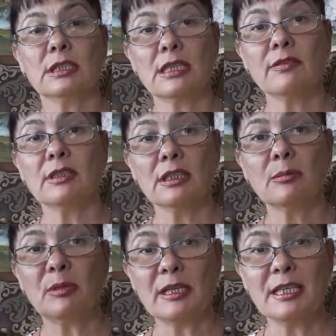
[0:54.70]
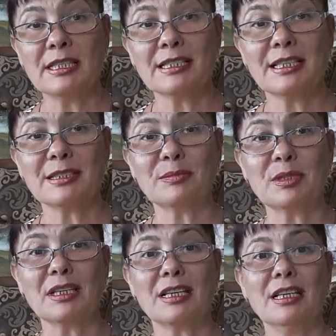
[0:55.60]
совет от планет, скажем
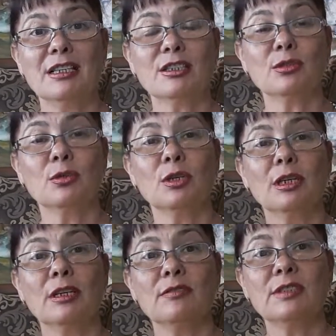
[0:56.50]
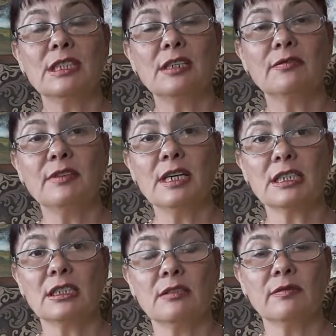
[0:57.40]
так, что все
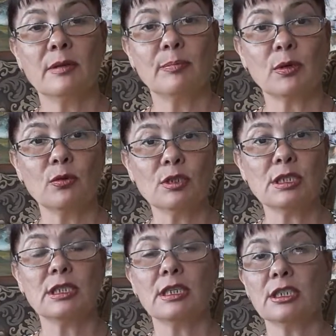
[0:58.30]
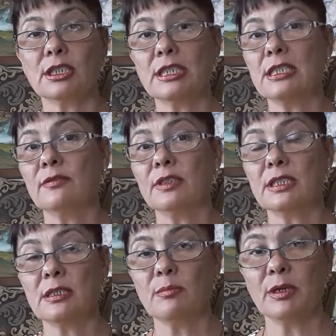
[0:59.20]
важные вопросы решите в
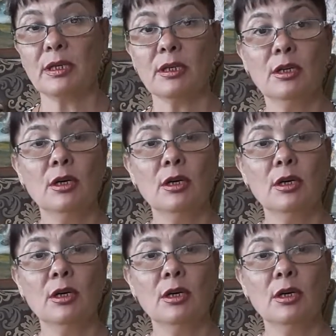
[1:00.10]
октябре.